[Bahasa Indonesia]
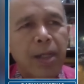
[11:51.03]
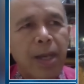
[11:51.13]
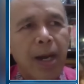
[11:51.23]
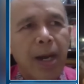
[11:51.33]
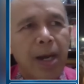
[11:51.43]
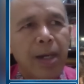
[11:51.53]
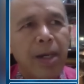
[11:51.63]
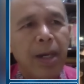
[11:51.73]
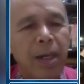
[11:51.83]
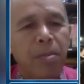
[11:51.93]
kesalahan
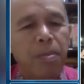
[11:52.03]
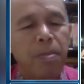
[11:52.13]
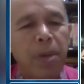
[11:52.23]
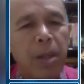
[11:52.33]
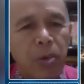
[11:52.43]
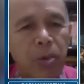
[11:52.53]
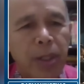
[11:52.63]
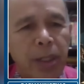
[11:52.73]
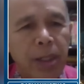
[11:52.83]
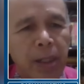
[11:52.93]
dari
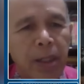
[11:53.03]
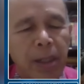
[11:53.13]
pengemudi.